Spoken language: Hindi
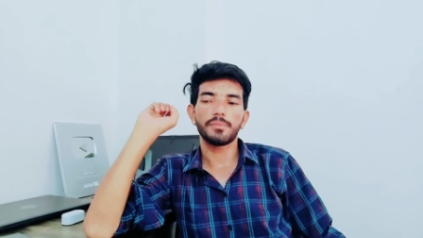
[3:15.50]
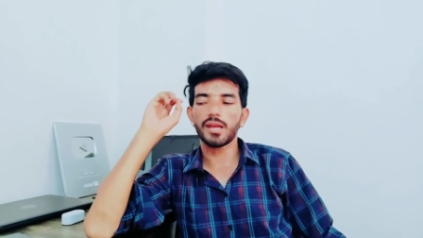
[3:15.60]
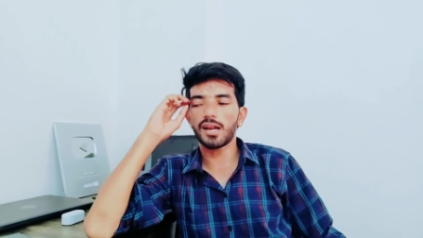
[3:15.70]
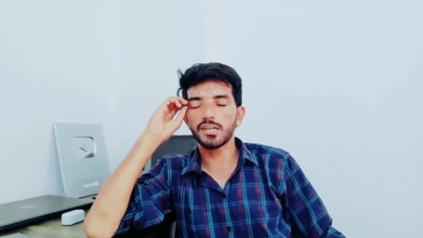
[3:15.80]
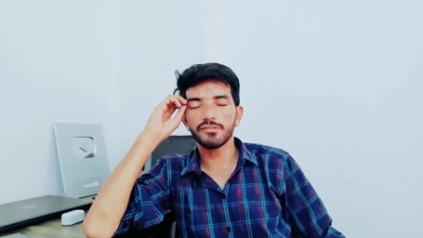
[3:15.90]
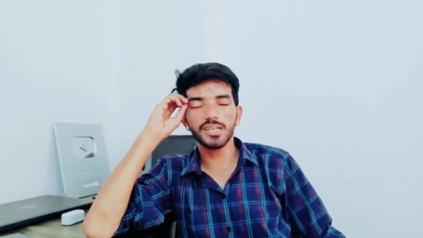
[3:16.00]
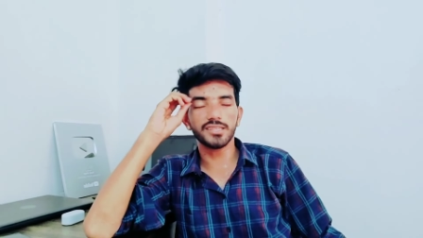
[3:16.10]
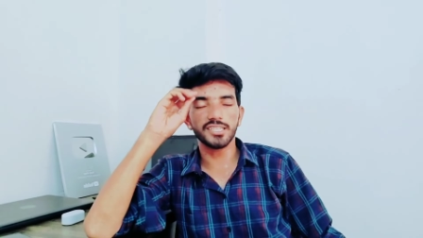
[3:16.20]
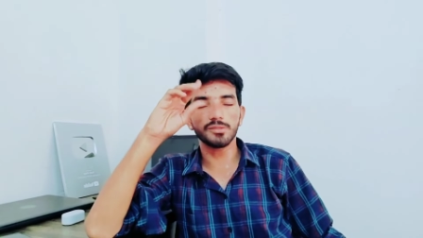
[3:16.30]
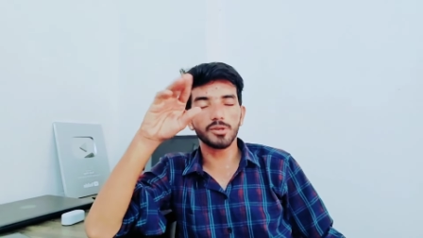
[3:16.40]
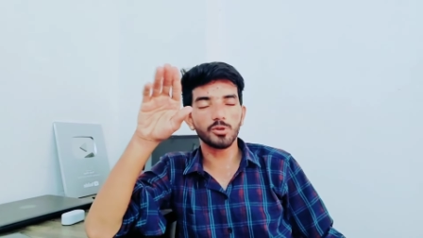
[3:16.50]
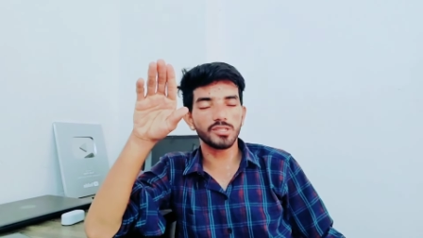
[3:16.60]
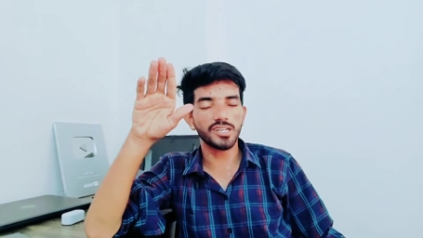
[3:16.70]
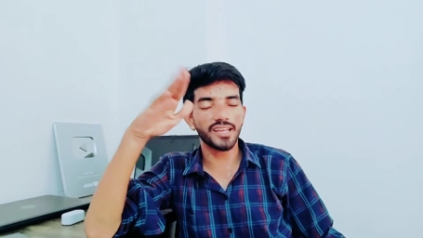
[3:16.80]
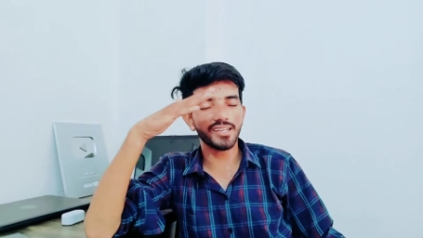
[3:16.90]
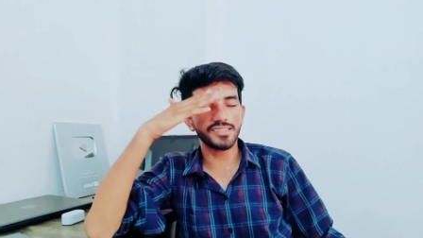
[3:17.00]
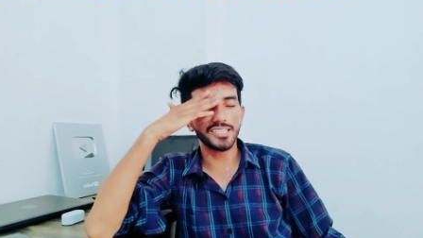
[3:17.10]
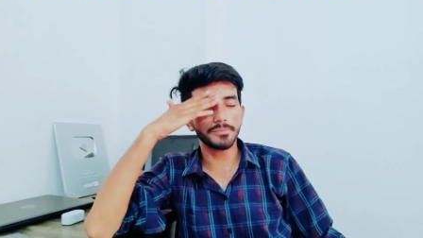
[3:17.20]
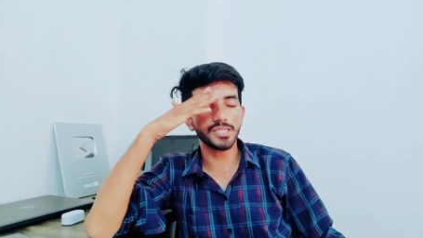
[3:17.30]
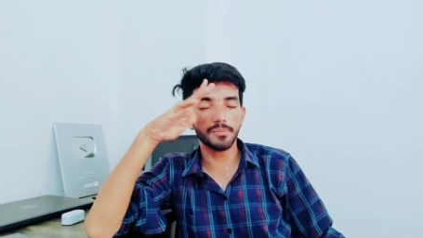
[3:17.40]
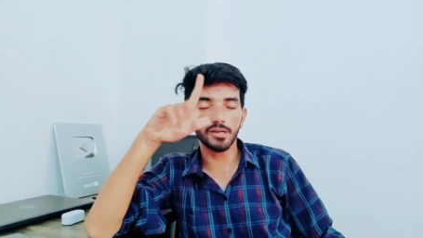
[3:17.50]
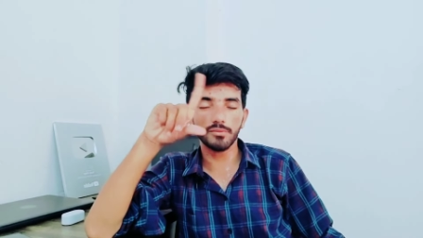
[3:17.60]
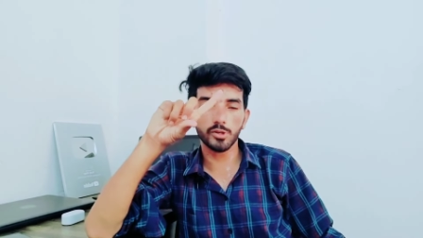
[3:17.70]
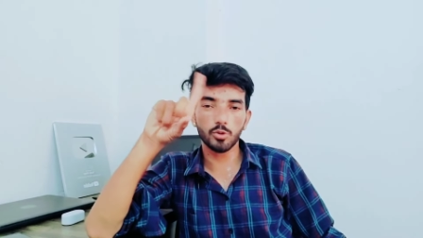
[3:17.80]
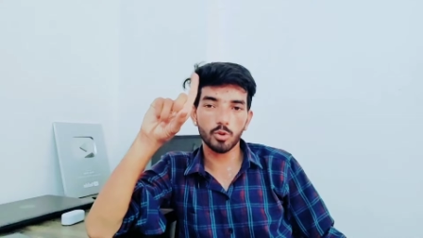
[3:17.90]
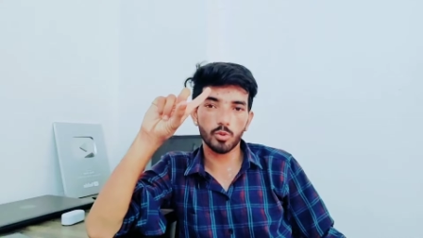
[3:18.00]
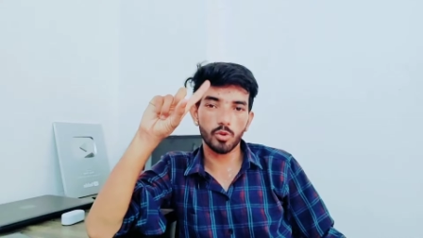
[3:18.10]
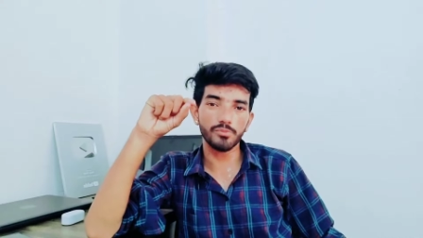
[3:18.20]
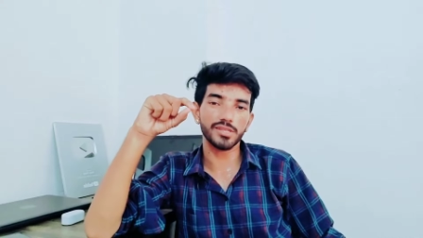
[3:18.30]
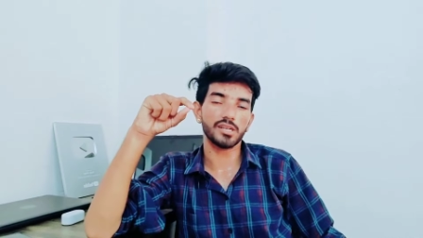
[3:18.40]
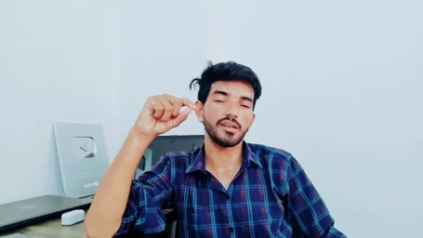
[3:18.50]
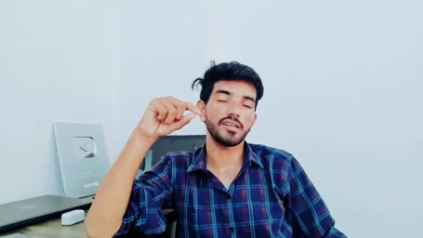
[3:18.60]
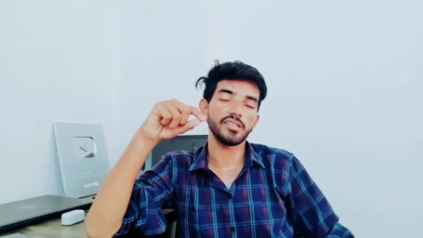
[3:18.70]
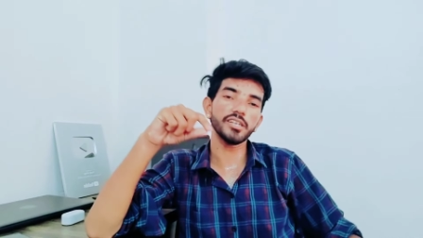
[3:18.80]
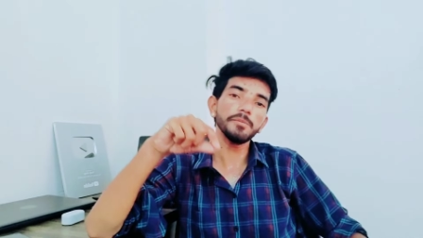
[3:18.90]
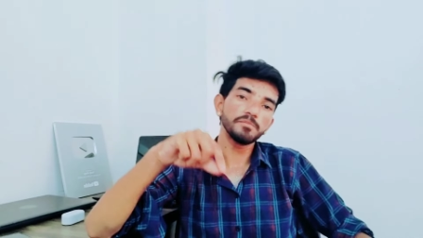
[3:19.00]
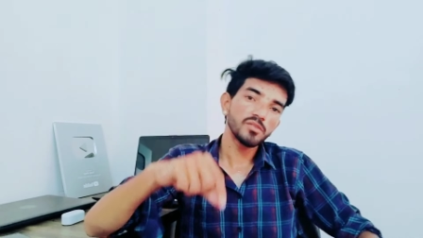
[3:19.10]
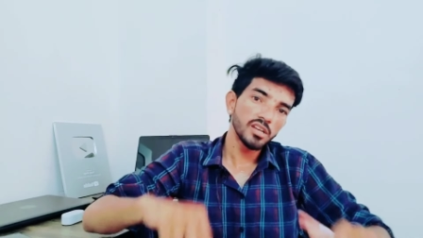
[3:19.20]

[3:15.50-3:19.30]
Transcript: कि भाई आठवीं का तीस मई को रिजल्ट आएगा तीस मई से पहले मेरे को कोई कॉल मत करना ठीक है